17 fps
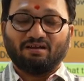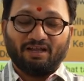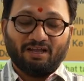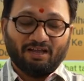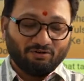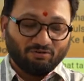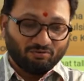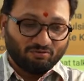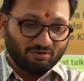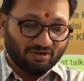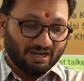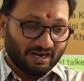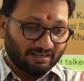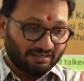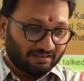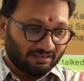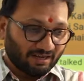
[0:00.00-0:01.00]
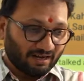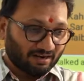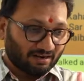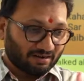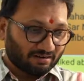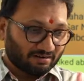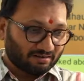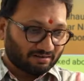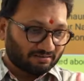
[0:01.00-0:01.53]
నేను కట్టర్
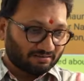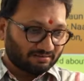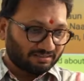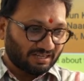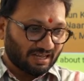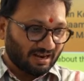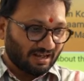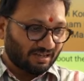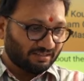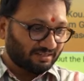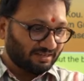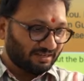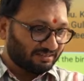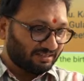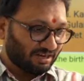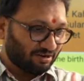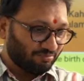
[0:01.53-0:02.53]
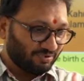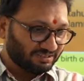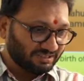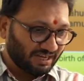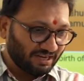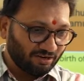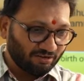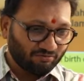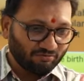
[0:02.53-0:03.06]
సనాతన ధర్మ
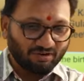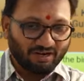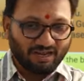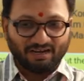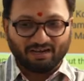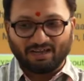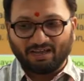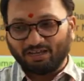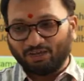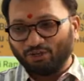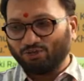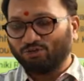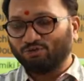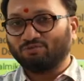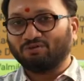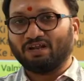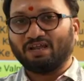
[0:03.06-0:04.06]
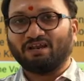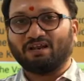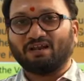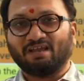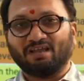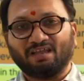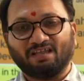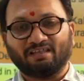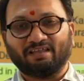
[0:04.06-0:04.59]
సైనికుడినైనా హిందువునైనా
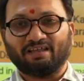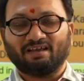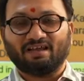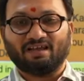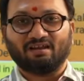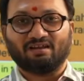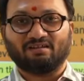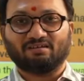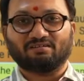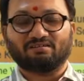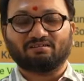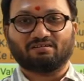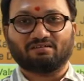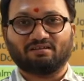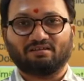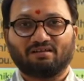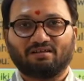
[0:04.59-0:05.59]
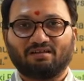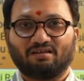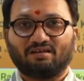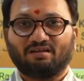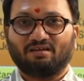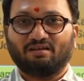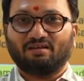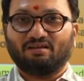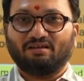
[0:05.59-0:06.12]
ఏదైనా
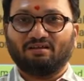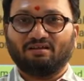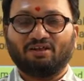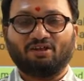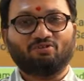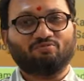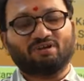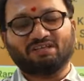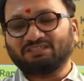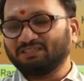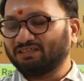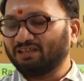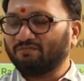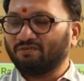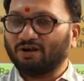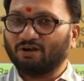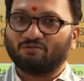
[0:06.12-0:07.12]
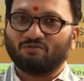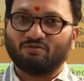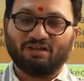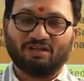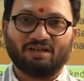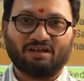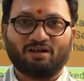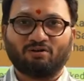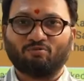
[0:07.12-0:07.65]
నేను మస్జిద్లో
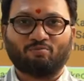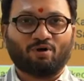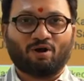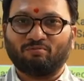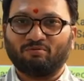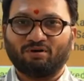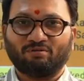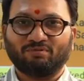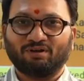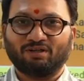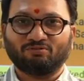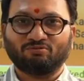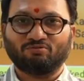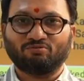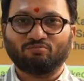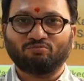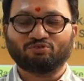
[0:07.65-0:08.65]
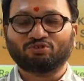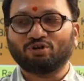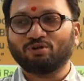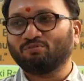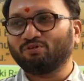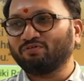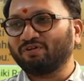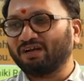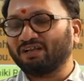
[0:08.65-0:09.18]
వండుకోనికే నాకు ప్రాబ్లం లేదు
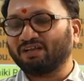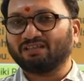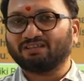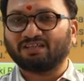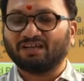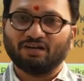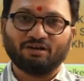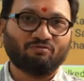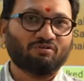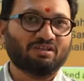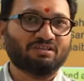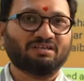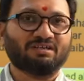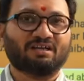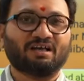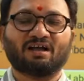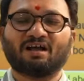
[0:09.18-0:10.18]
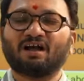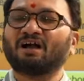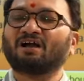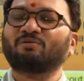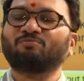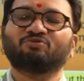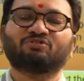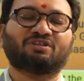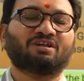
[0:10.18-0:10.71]
ముస్లింలు పెట్టిన తిండి కూడా తింటా
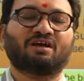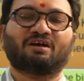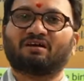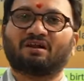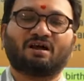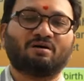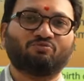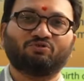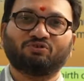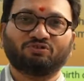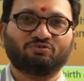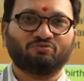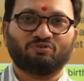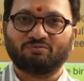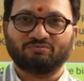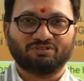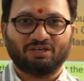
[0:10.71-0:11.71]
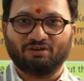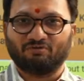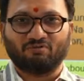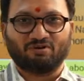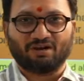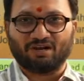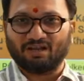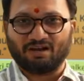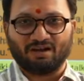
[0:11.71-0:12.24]
కాకపోతే నాకు రాముణ్ణి దూరం
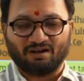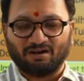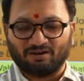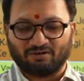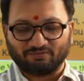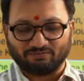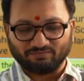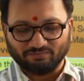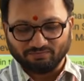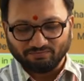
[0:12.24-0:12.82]
చేయకుండ్రి అని అన్నారు